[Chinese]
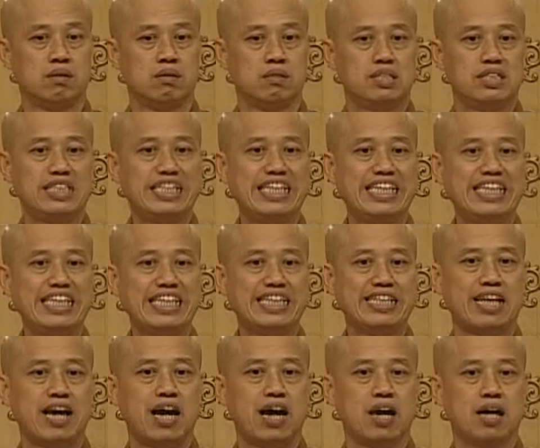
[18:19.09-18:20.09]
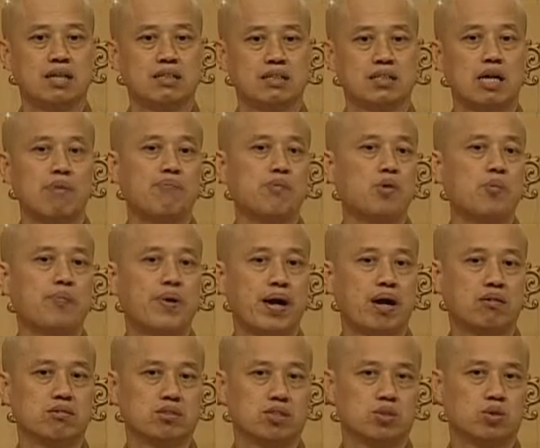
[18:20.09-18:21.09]
自利利他，这个目
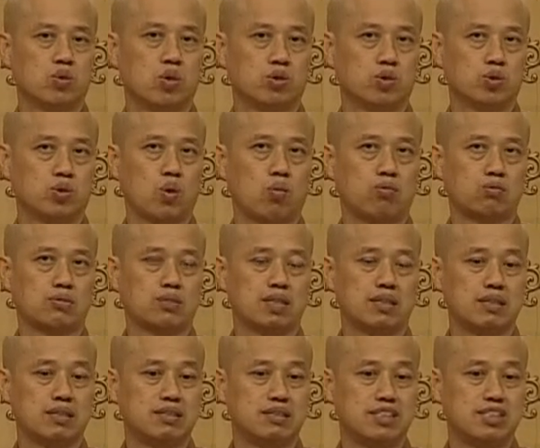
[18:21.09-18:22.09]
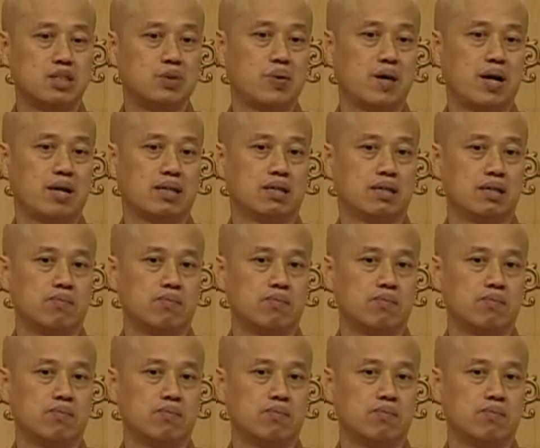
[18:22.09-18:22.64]
标是我终身的希望，